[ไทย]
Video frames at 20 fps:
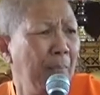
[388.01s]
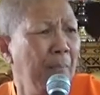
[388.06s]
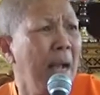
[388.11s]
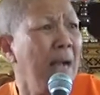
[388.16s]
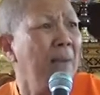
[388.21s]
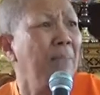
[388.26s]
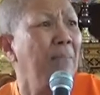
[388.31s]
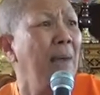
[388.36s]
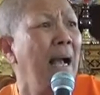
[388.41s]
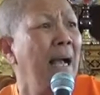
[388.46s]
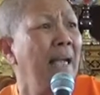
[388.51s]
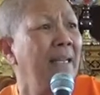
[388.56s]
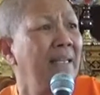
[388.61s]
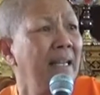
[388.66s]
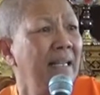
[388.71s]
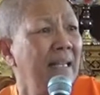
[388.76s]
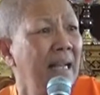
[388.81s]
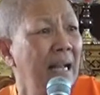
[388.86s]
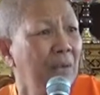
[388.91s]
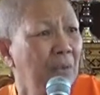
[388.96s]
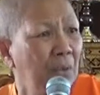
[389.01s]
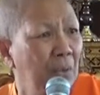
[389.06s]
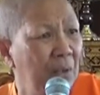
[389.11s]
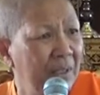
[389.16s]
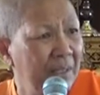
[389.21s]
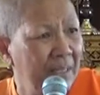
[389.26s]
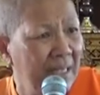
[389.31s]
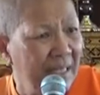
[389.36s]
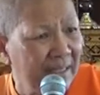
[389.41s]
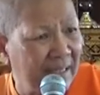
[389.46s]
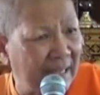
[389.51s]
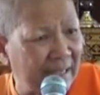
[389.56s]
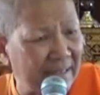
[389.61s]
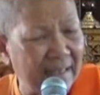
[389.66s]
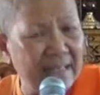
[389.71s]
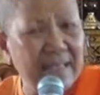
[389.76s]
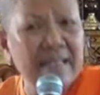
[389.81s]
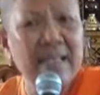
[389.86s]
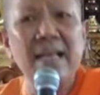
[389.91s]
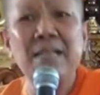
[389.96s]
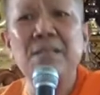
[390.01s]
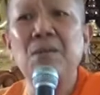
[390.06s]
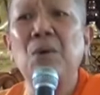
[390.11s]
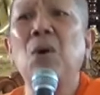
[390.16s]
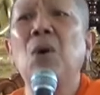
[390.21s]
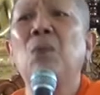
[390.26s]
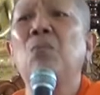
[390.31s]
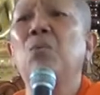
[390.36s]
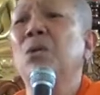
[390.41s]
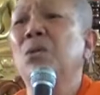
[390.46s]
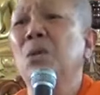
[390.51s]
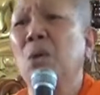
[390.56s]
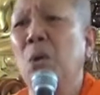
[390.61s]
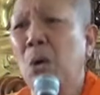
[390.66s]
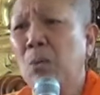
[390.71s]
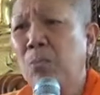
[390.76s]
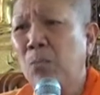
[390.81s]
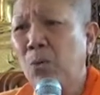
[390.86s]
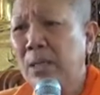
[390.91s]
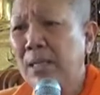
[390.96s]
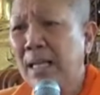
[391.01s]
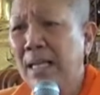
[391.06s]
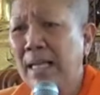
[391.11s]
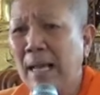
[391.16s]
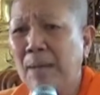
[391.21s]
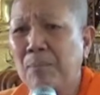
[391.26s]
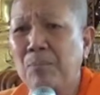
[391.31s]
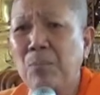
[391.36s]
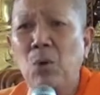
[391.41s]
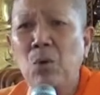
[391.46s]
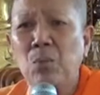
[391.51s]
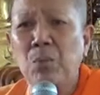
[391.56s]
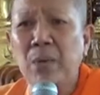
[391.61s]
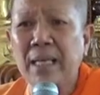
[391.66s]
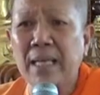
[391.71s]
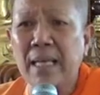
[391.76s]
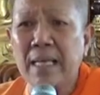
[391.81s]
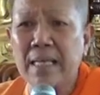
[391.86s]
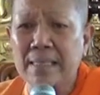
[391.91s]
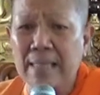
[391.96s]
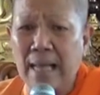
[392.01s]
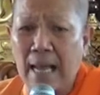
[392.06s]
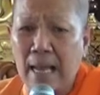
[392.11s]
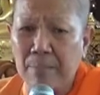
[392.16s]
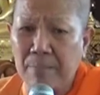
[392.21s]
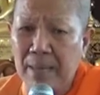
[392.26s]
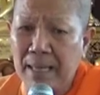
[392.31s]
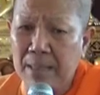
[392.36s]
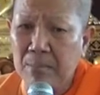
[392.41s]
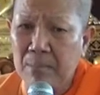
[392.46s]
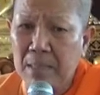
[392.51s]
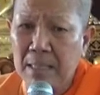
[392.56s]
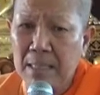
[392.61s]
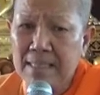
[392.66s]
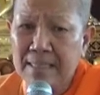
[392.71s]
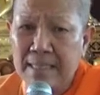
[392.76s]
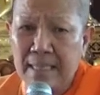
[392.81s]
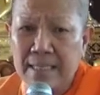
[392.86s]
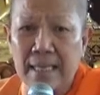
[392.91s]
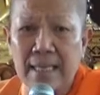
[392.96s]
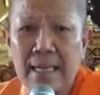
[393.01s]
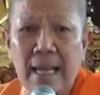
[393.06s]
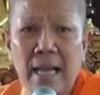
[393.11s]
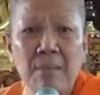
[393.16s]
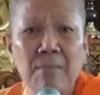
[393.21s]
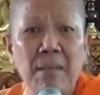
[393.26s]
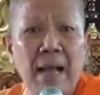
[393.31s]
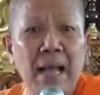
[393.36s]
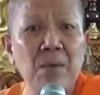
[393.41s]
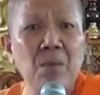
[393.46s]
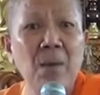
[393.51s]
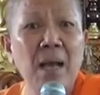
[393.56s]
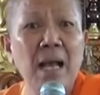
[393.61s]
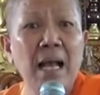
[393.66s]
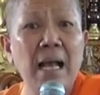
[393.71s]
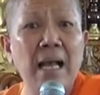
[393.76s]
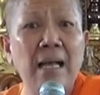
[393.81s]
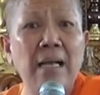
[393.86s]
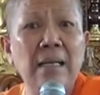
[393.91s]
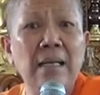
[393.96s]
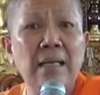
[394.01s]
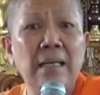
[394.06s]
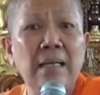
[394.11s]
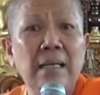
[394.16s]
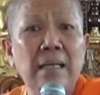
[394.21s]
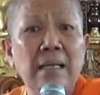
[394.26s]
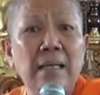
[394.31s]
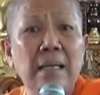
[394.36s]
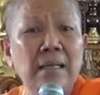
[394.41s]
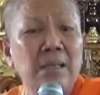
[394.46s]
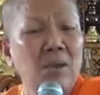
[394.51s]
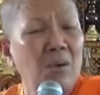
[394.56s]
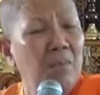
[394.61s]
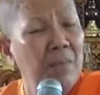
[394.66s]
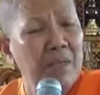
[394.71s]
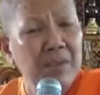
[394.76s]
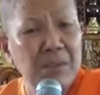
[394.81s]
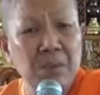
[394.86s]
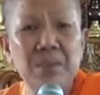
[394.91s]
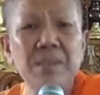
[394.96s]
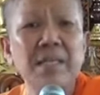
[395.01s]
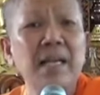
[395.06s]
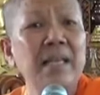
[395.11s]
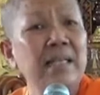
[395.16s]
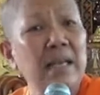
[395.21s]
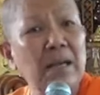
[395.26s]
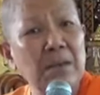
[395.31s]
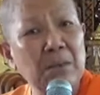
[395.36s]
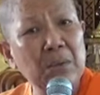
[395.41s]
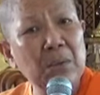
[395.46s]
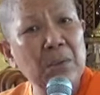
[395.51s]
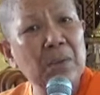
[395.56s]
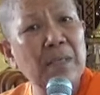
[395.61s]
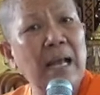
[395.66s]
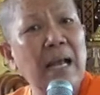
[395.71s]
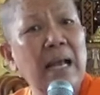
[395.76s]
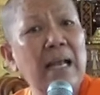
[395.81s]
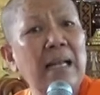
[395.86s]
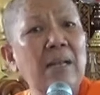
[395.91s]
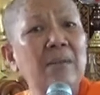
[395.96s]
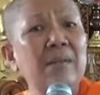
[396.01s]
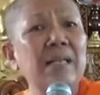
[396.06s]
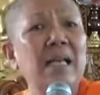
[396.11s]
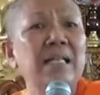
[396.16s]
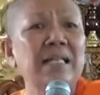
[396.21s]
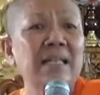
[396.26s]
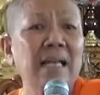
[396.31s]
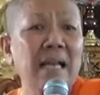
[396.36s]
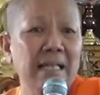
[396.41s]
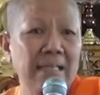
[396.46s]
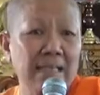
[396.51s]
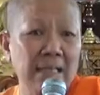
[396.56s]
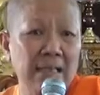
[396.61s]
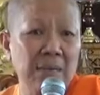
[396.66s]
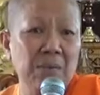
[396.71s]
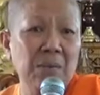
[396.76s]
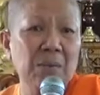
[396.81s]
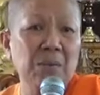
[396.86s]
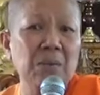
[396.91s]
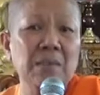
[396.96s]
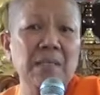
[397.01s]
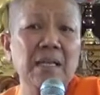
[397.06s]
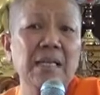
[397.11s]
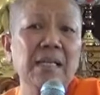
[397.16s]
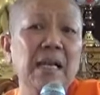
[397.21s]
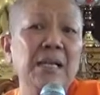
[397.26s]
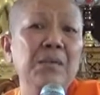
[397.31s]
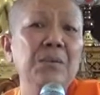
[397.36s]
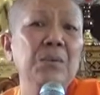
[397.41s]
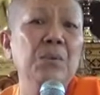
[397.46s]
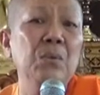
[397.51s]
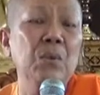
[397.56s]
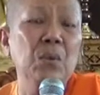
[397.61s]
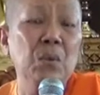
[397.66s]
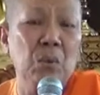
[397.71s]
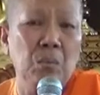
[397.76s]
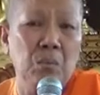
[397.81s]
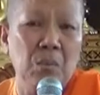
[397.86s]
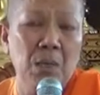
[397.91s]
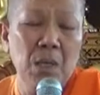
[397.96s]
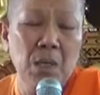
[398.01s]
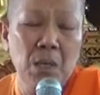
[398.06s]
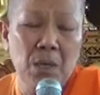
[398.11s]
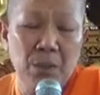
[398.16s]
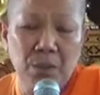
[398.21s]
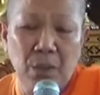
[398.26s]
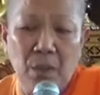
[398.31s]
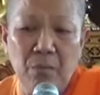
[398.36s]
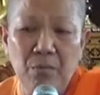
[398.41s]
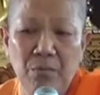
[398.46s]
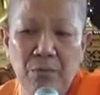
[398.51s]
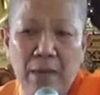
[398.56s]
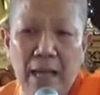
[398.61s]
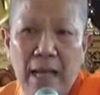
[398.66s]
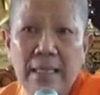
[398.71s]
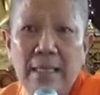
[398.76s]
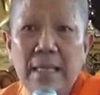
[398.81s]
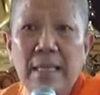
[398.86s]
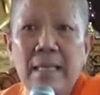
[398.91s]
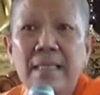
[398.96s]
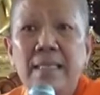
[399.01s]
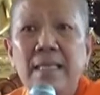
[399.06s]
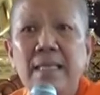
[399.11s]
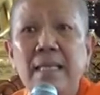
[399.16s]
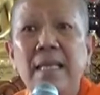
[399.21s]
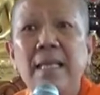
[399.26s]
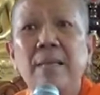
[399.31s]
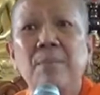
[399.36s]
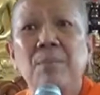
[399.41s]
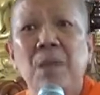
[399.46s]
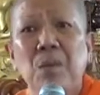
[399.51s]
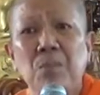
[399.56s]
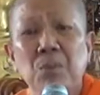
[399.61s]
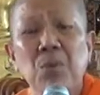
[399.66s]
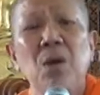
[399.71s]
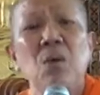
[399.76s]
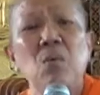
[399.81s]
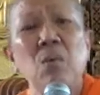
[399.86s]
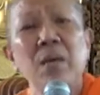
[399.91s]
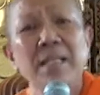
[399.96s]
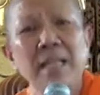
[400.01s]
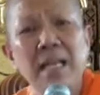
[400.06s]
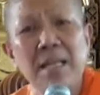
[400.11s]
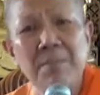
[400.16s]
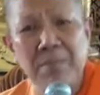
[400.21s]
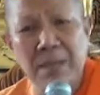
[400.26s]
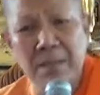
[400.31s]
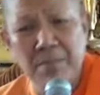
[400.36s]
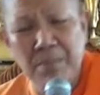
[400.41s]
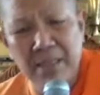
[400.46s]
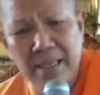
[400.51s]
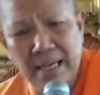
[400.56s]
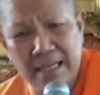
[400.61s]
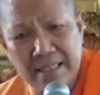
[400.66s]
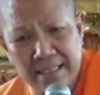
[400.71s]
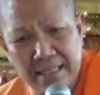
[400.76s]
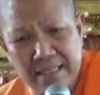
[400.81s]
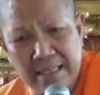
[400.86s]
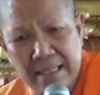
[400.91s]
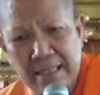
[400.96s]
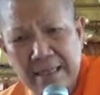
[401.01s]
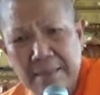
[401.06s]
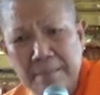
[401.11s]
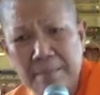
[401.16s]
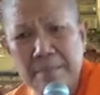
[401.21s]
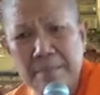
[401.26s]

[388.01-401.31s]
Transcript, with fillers: มากมายนะคะคนที่ตัดสินใจจะออกบวชก็ออกบวชนั่นแหละปรงพระเกศาเป็นสัญลักษณ์หมายว่าเราไม่สนใจทางโลกละเราตัดขาดทางโลกนะคะ นุ่งห่มย้อมฝาด ทีนี้เพราะว่าท่านเป็นพระราชนี